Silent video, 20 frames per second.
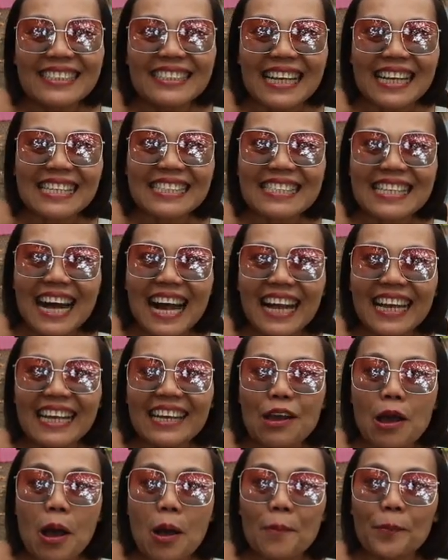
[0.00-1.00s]
ใส่ใส่
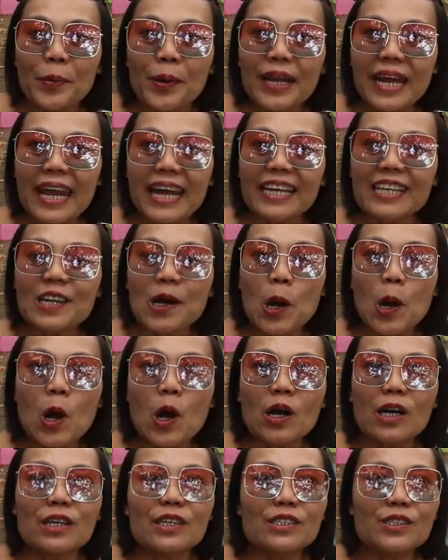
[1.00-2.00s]
บอสเห็นน้อ
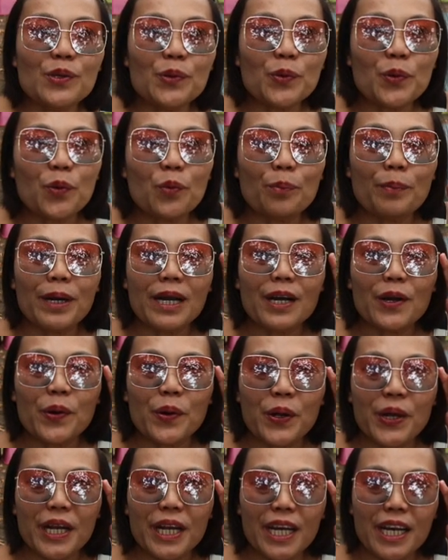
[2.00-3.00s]
งยูทูบเบอร์ค
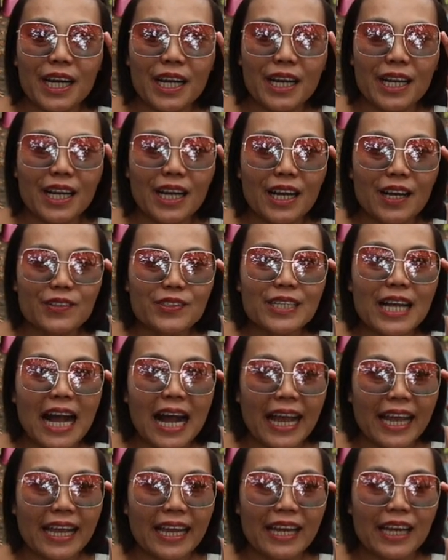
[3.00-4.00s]
นหนึ่งเขา
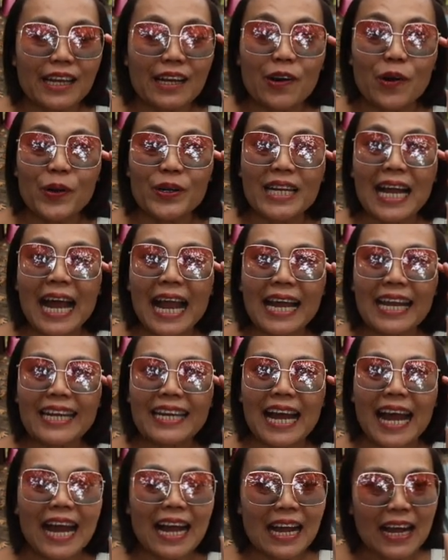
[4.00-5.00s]
ใส่ คนไทย
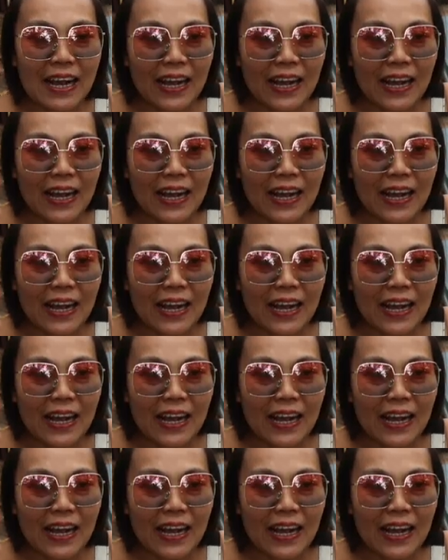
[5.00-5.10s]
นะ